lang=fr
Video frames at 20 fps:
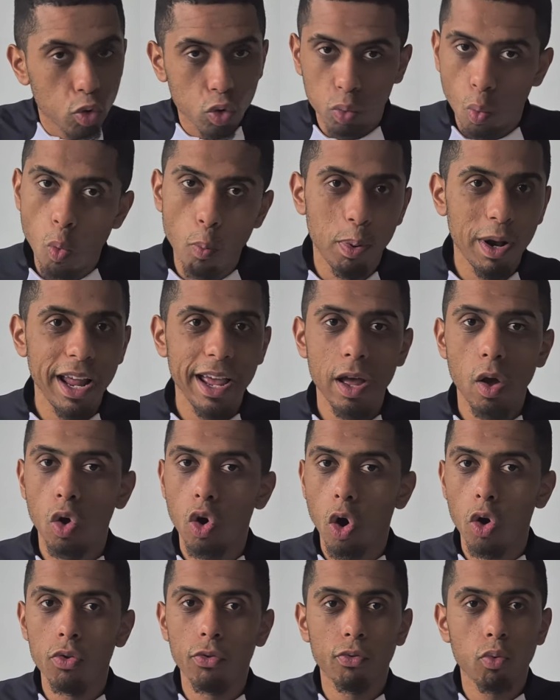complet,
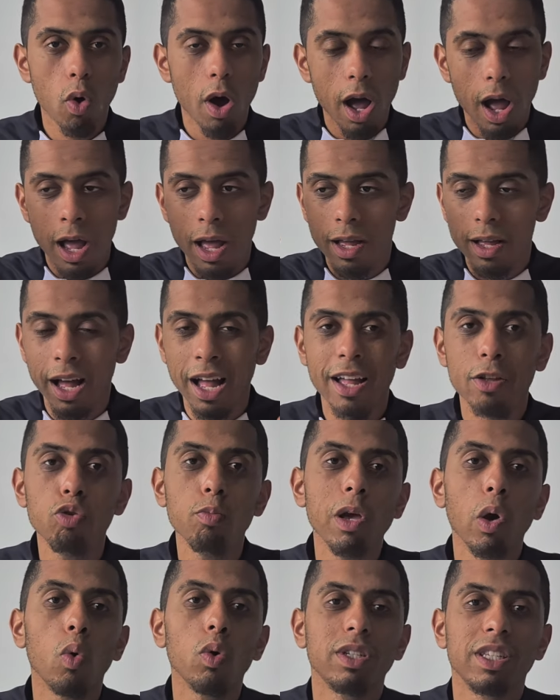encore une fois, un,
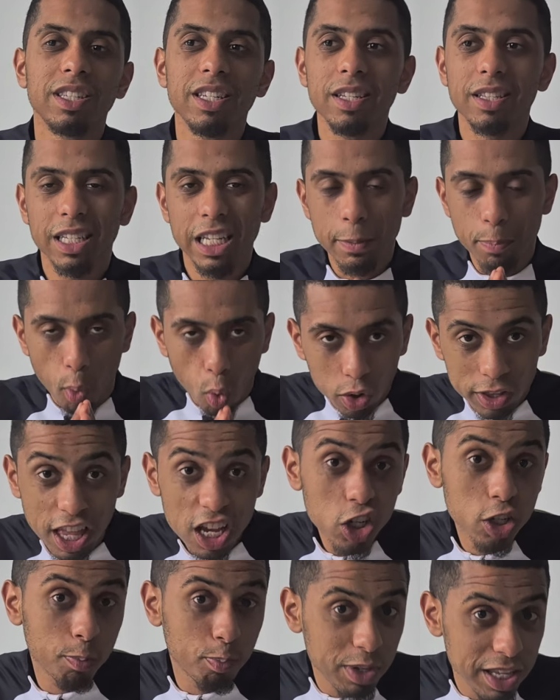numéro 6 qui
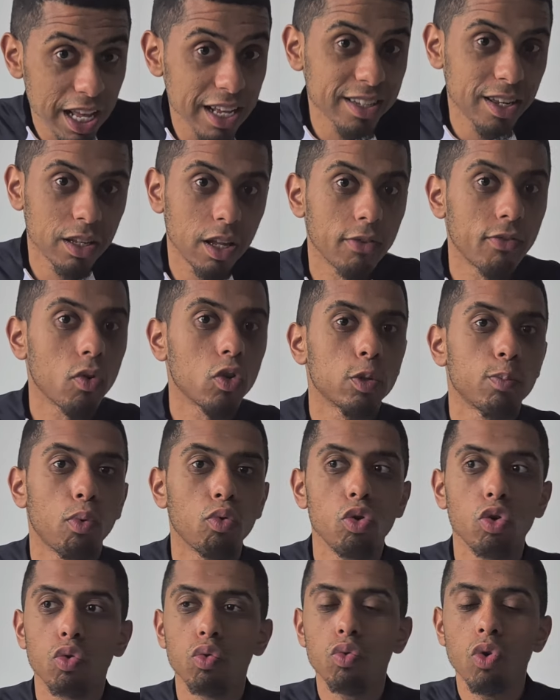protège bien sa défense pour
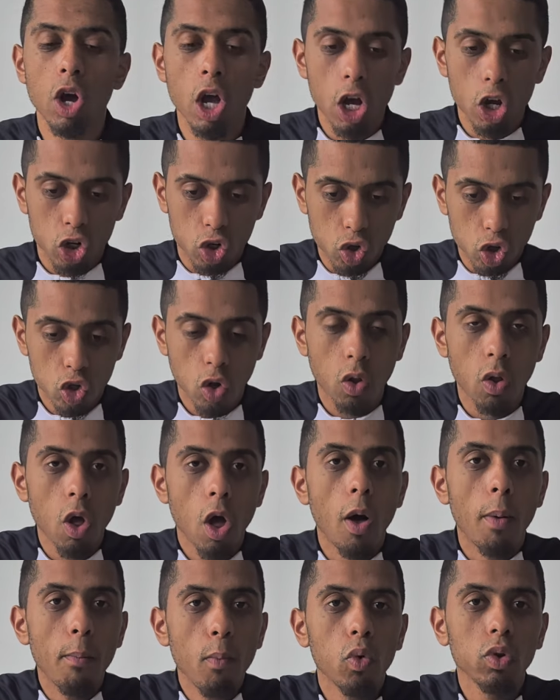le coup. Je le sens
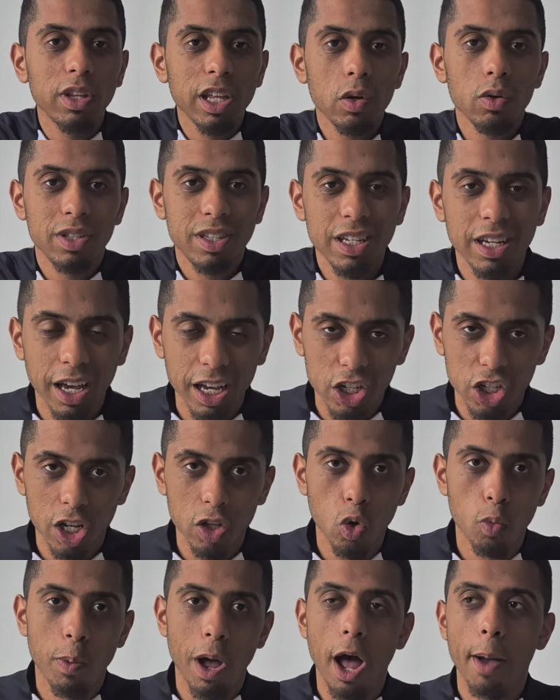monter aussi
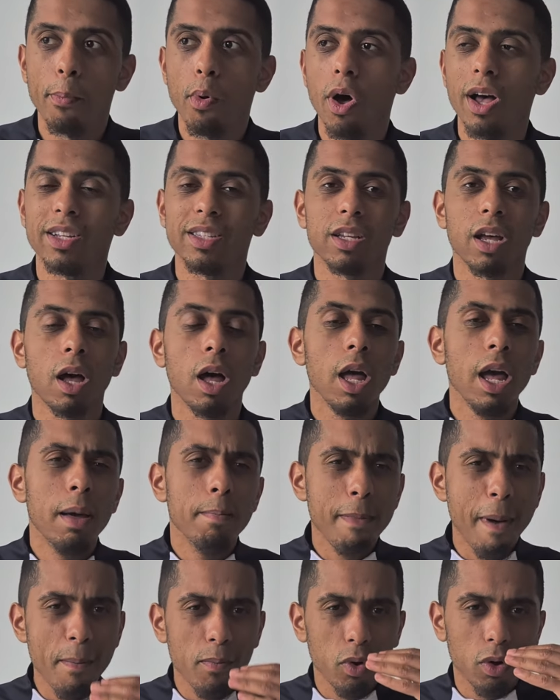crescendo par rapport à ça.
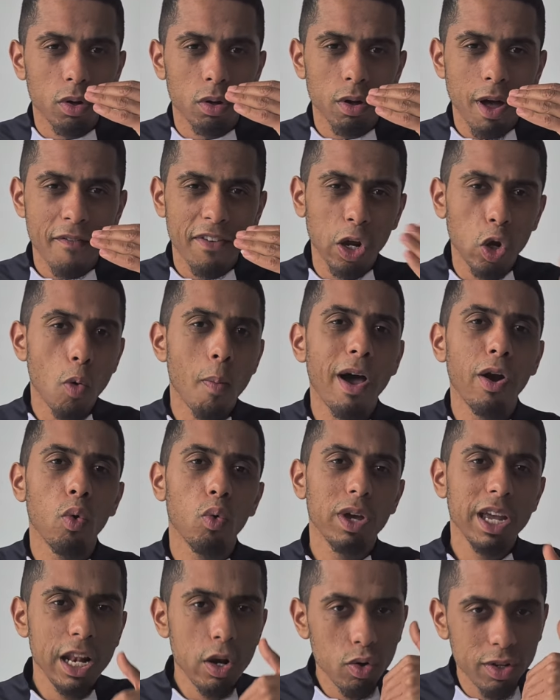Même euh, avec le
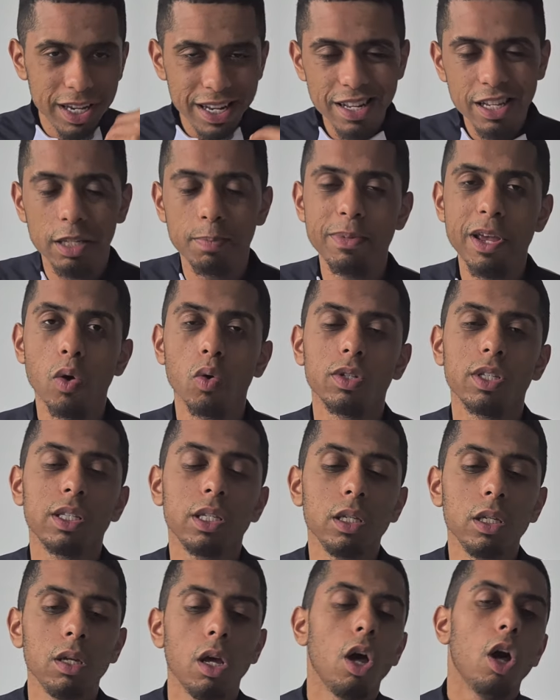ballon, il l'utilise bien
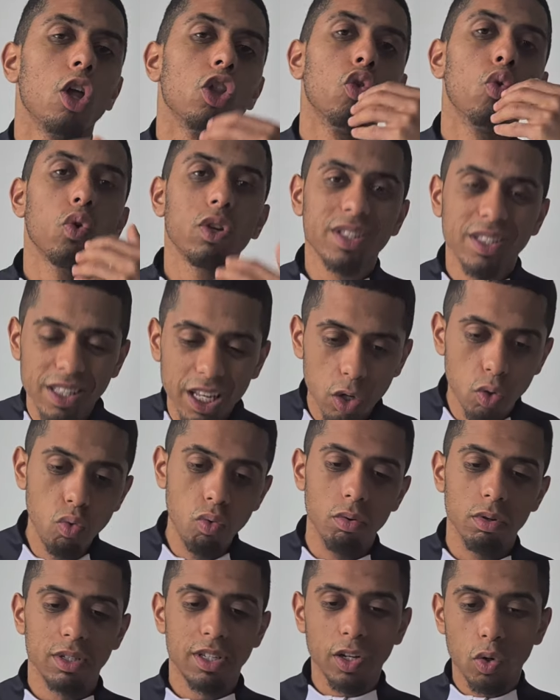aussi. Donc c'est
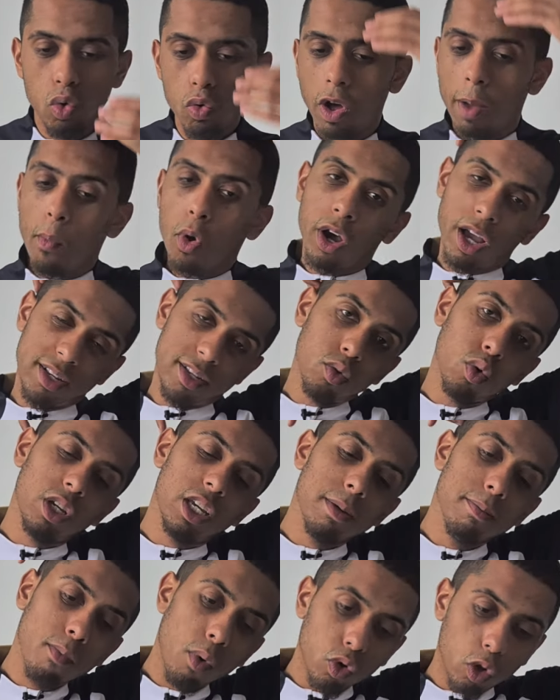cool. C'est cool vraiment Crescendo
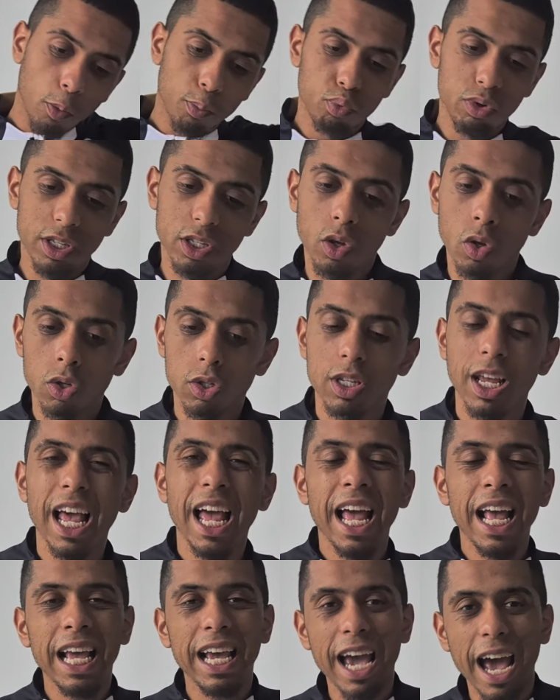qui monte en puissance.
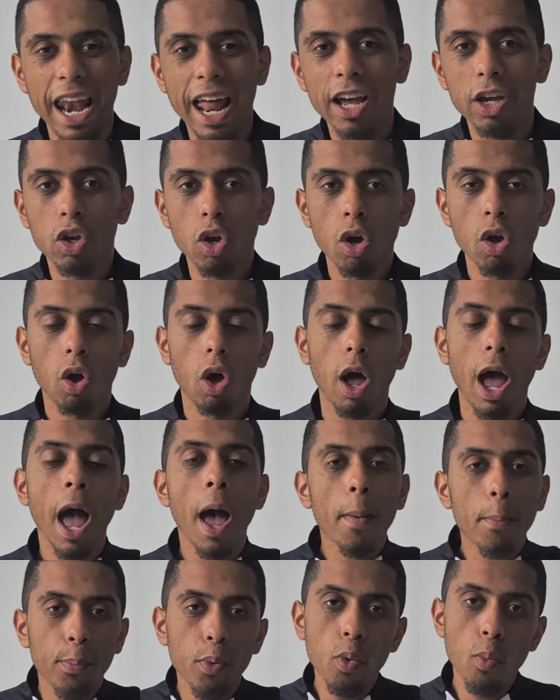Gallagher,
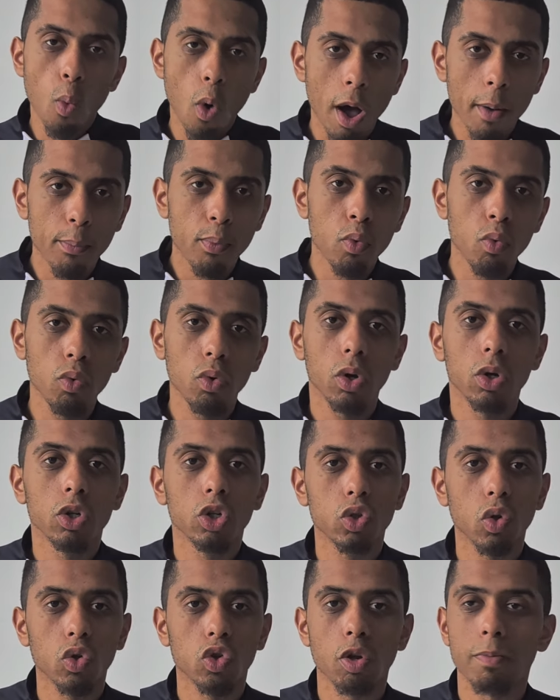un peu moins bon euh,
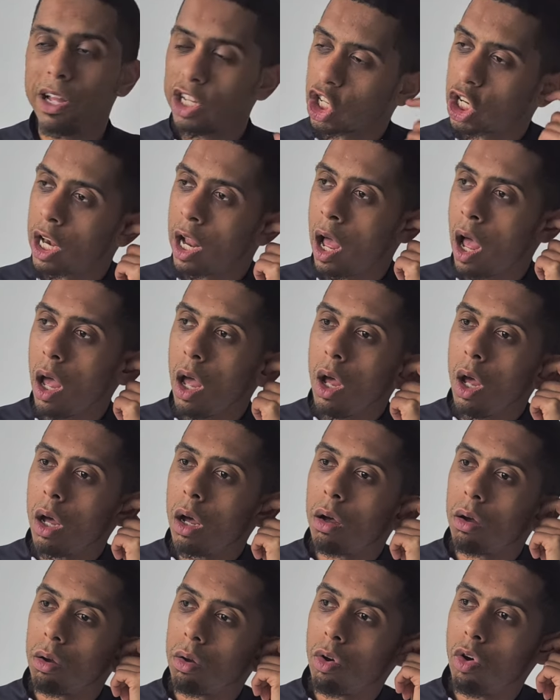sur ce match-là,
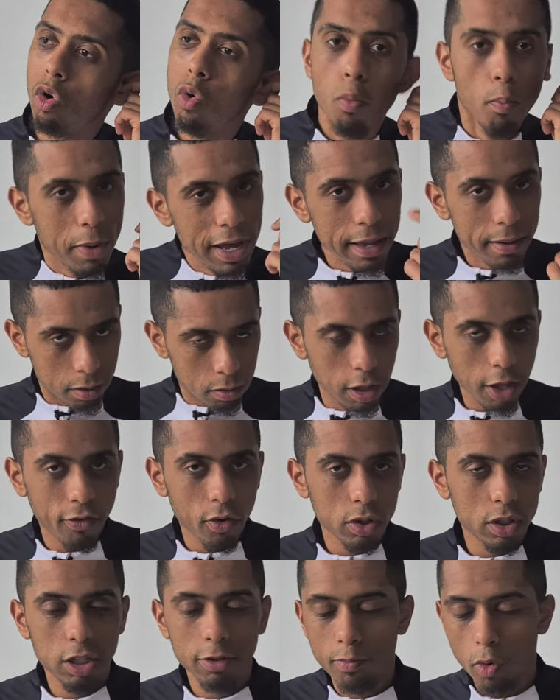euh, mais
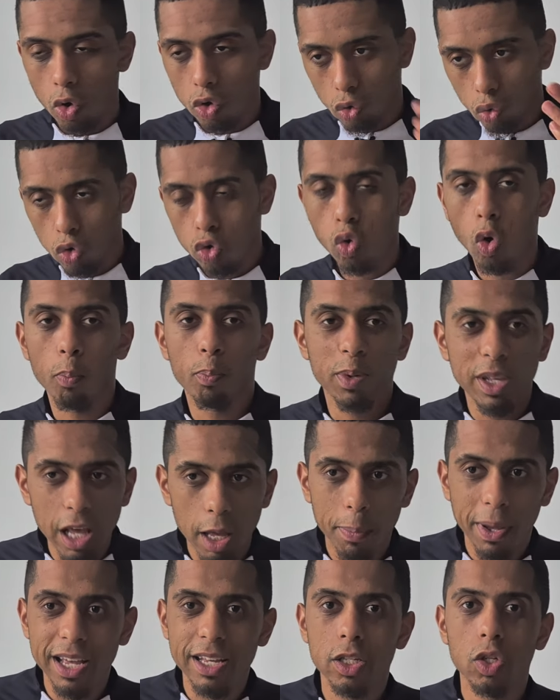défensivement toujours
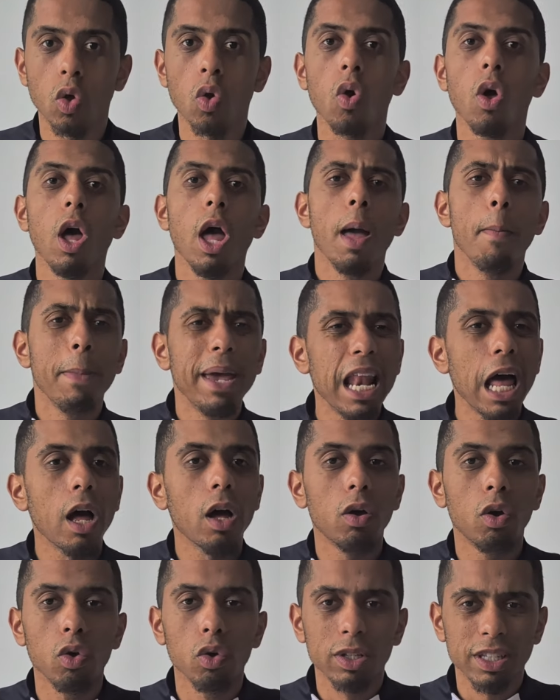bien présent. Mais
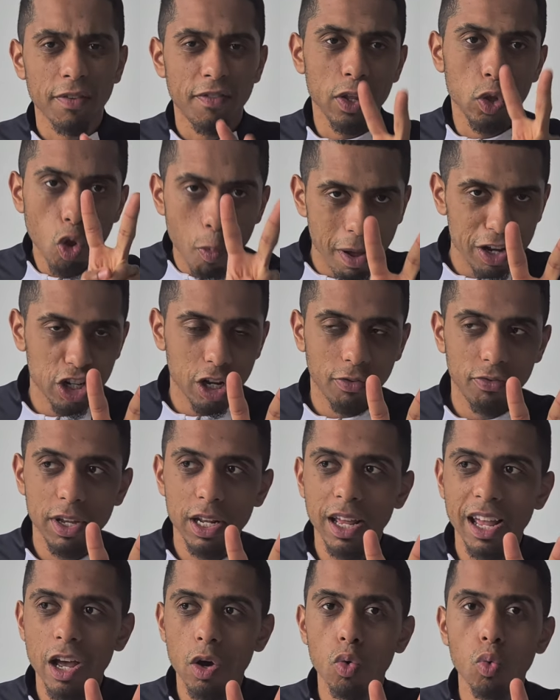là, ça fait deux matchs
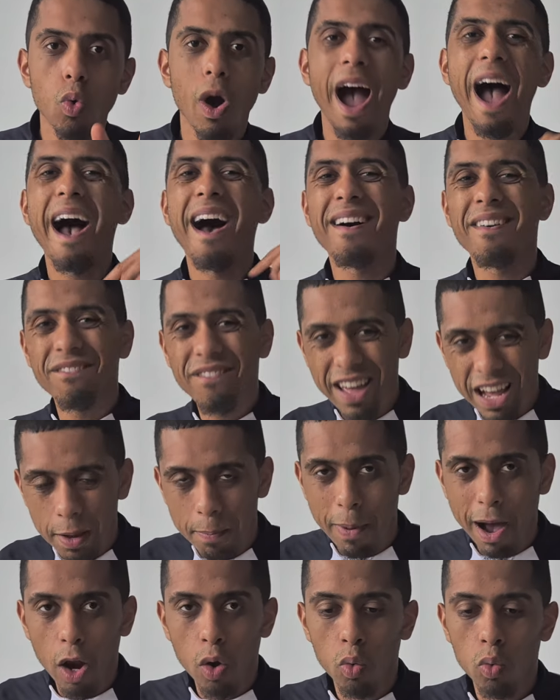d'affilée où avec
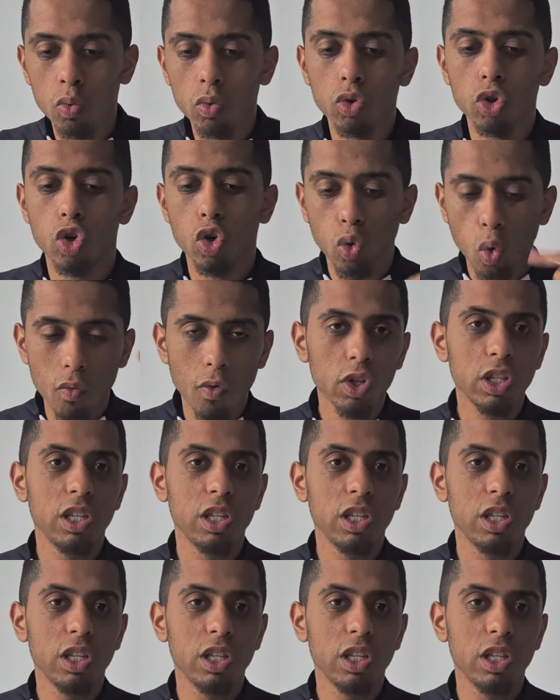ballon, je le trouve en